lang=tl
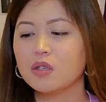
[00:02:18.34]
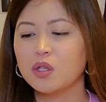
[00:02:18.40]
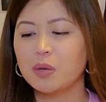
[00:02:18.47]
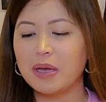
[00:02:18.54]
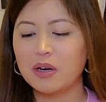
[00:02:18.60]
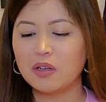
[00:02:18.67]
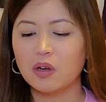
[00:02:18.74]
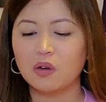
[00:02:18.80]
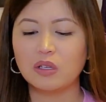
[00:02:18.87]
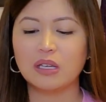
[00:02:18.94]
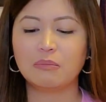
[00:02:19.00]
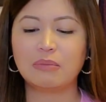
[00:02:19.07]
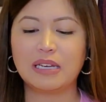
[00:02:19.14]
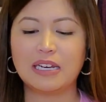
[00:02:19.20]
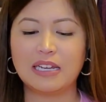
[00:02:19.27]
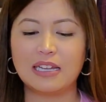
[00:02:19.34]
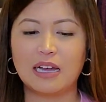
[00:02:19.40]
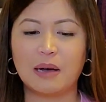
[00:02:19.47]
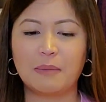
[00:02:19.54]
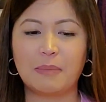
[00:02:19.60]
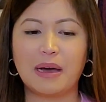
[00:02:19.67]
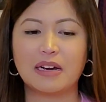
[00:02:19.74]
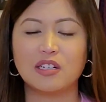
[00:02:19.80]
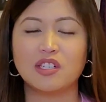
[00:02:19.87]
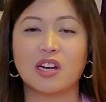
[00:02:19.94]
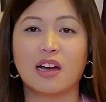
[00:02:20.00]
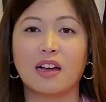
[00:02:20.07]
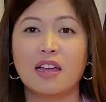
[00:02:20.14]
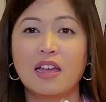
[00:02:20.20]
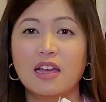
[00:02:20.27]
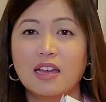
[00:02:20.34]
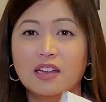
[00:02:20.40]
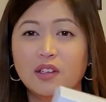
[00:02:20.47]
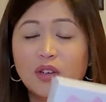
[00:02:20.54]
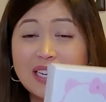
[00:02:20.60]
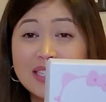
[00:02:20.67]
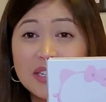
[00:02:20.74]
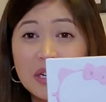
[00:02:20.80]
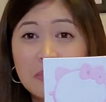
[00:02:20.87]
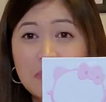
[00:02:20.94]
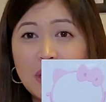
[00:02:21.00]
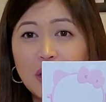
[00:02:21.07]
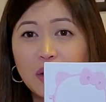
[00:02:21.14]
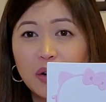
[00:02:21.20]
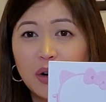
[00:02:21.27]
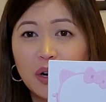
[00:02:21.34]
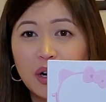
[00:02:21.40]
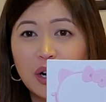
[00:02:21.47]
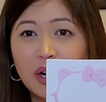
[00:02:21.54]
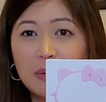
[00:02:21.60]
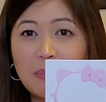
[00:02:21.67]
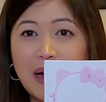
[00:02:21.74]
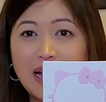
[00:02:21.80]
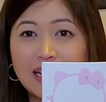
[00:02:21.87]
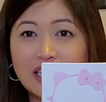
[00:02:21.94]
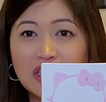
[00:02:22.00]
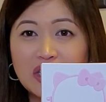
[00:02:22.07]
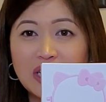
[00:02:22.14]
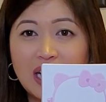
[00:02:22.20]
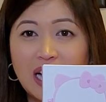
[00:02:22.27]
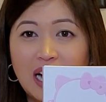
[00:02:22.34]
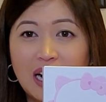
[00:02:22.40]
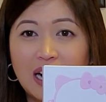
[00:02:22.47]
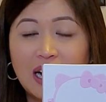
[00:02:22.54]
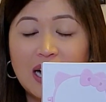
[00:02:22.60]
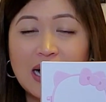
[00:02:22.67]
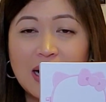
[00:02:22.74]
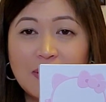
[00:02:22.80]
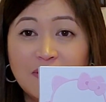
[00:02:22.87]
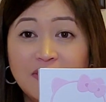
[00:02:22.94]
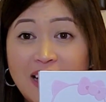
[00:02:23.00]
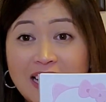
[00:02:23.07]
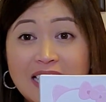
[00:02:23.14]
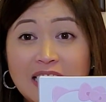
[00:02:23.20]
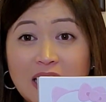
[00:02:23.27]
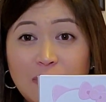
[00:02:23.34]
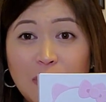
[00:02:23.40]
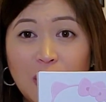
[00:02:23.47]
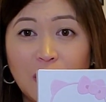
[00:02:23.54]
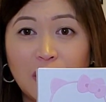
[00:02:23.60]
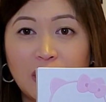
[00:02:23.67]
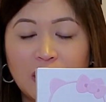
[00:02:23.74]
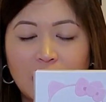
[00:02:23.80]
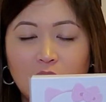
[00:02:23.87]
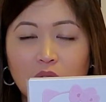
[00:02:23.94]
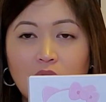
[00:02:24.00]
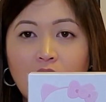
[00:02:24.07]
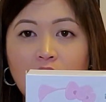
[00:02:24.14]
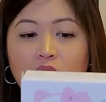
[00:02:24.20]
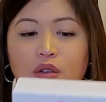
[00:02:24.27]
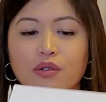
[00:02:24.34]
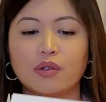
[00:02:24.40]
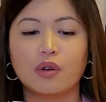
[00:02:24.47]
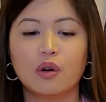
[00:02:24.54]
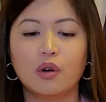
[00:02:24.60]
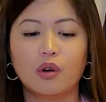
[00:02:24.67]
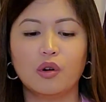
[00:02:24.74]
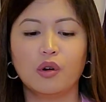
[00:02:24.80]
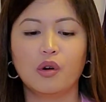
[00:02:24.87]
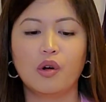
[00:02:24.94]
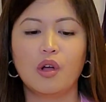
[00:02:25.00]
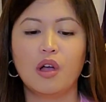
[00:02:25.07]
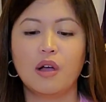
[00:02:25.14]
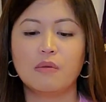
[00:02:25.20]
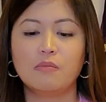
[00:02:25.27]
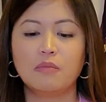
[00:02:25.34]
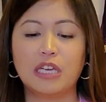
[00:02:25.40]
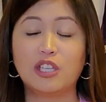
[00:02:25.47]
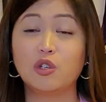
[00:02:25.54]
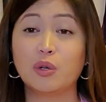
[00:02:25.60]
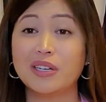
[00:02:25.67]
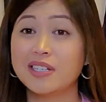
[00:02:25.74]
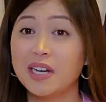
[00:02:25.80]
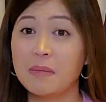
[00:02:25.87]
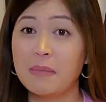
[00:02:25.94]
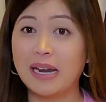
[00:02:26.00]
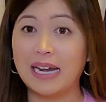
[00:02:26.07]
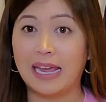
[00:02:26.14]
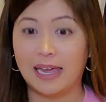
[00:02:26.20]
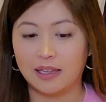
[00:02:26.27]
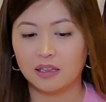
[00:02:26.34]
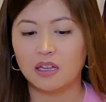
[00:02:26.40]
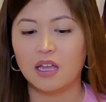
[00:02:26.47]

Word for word: So meron akong nabili na para siyang dresser mirror or para siyang uh, vanity mirror, ganun. So, itsura siyang maliit,